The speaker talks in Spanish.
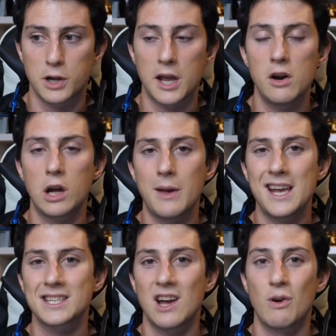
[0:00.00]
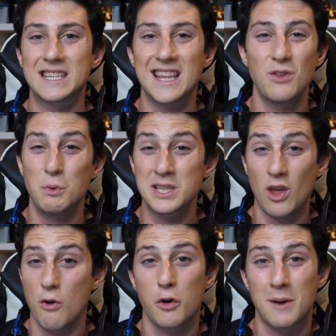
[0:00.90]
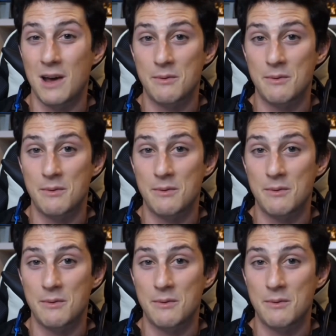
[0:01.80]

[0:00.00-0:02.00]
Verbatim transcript: porque quiero que veáis que aun estando en un estado de forma